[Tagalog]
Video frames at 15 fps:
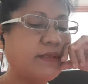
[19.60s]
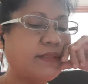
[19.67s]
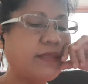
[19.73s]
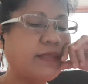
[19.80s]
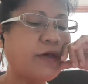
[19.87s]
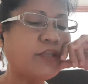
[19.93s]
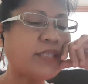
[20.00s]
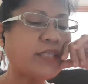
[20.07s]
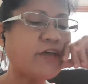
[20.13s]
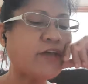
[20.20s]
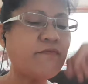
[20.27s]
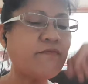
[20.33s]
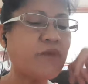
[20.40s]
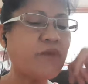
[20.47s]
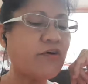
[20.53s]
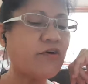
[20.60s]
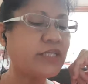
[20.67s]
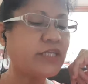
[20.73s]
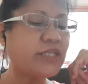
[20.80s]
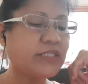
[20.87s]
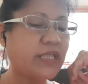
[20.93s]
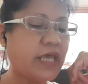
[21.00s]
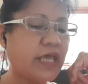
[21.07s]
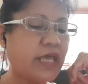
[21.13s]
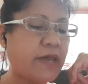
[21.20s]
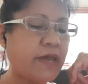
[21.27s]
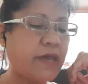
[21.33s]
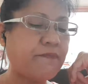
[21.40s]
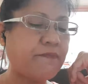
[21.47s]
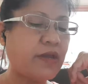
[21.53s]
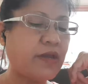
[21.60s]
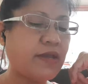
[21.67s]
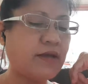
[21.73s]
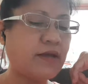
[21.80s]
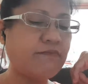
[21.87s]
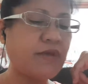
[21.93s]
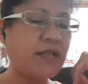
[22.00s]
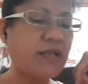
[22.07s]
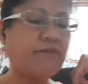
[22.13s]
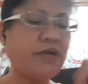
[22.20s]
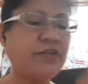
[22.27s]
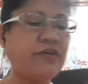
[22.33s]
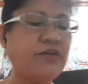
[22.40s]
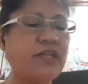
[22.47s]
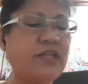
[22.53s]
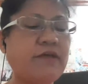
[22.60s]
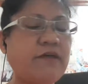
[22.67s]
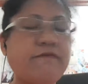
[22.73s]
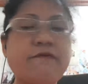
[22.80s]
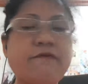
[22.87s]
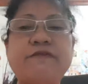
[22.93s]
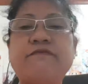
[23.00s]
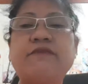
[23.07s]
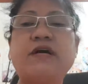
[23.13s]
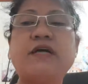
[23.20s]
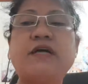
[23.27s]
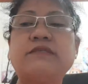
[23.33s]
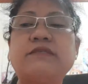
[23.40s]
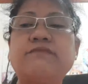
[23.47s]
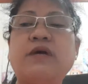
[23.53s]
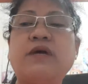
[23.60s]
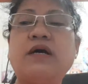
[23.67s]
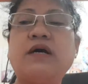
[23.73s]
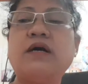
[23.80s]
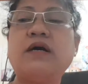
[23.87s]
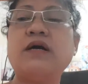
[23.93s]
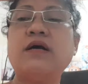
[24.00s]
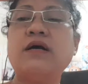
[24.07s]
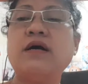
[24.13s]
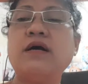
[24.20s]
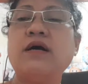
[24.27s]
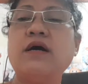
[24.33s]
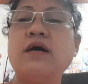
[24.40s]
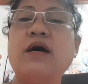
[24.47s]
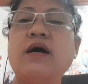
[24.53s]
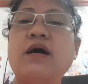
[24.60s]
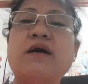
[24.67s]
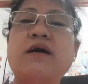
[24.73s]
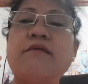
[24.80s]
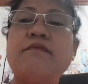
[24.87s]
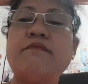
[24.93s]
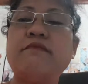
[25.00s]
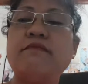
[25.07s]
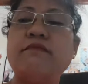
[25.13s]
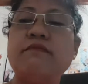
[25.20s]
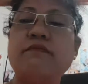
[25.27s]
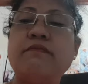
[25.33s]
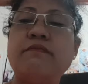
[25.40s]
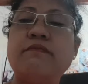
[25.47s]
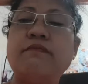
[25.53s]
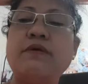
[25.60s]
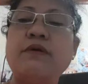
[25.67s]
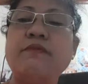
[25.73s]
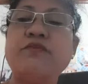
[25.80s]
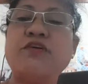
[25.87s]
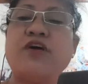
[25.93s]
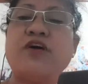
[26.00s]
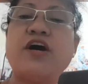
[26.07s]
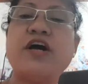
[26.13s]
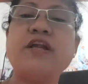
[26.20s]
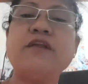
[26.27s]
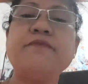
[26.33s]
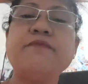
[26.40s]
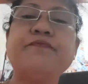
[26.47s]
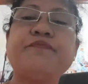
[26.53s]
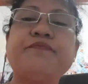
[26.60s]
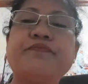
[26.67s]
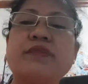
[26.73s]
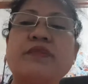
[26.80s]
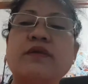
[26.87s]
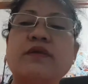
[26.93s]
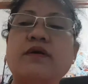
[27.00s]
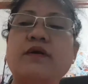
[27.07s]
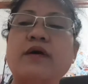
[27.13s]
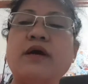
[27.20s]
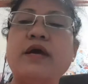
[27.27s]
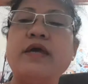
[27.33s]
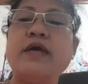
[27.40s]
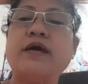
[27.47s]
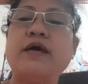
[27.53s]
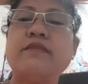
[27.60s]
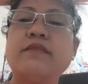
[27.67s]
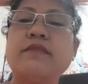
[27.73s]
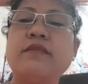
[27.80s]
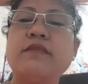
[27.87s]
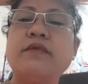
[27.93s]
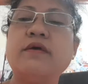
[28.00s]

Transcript: Thank you, thank you, Makoy Strip. Ayan. Beth Burden, hello po from, uh, uh, from Carl. Ayan.